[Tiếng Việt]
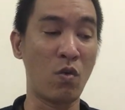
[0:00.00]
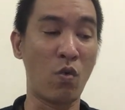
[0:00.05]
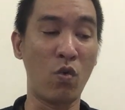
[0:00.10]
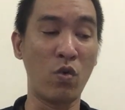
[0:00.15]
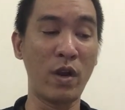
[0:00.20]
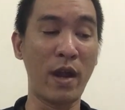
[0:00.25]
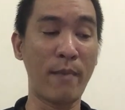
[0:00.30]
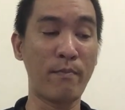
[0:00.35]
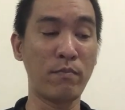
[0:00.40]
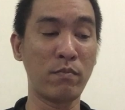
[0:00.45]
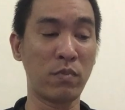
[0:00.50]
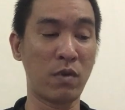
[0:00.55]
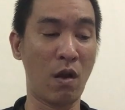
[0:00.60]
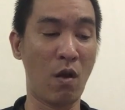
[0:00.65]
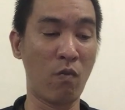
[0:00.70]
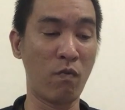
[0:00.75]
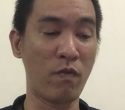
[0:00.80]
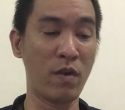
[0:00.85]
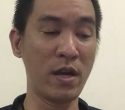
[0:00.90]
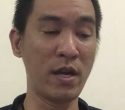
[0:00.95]
của năm
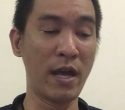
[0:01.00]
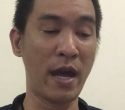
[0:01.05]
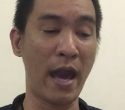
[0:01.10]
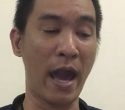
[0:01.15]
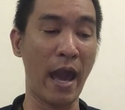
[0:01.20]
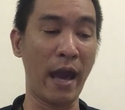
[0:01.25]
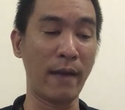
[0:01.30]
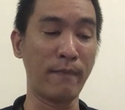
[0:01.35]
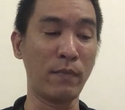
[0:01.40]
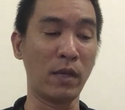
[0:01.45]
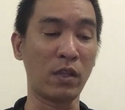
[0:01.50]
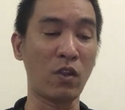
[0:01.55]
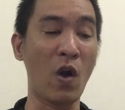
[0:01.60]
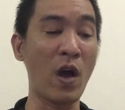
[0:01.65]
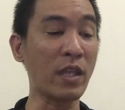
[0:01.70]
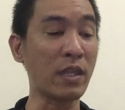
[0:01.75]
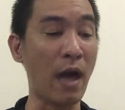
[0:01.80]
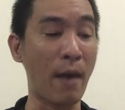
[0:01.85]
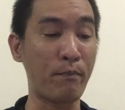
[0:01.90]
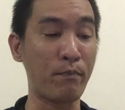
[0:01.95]
cộng với hạn mà
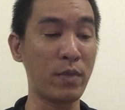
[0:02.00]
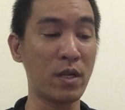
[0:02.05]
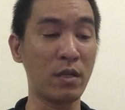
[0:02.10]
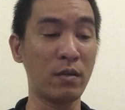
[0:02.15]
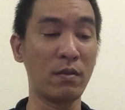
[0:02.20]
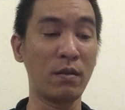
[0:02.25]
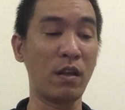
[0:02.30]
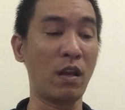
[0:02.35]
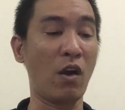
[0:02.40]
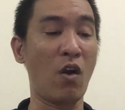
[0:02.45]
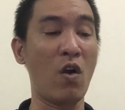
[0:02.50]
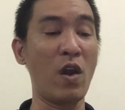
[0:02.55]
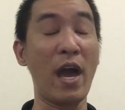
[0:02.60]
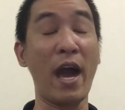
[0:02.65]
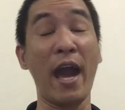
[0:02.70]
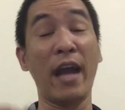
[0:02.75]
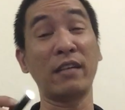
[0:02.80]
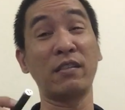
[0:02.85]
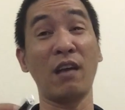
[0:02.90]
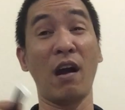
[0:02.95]
toán tập là gọi
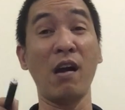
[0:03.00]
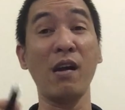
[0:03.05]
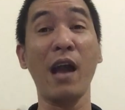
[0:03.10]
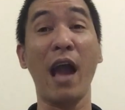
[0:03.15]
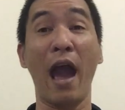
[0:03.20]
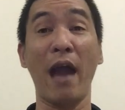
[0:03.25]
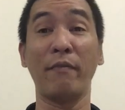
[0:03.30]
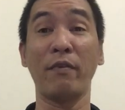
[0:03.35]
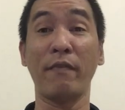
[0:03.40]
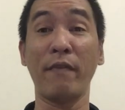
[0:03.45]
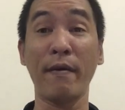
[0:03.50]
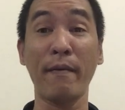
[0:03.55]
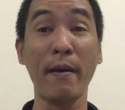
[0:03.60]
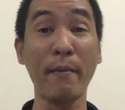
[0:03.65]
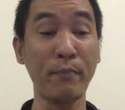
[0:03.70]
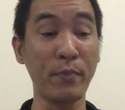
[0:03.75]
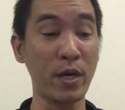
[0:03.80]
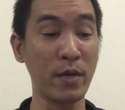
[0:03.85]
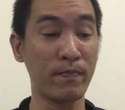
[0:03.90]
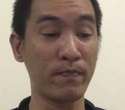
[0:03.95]
là hạn trở ngại và
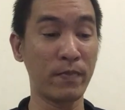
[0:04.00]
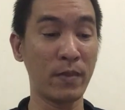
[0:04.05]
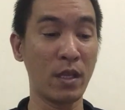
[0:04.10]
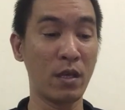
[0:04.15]
bao bắp,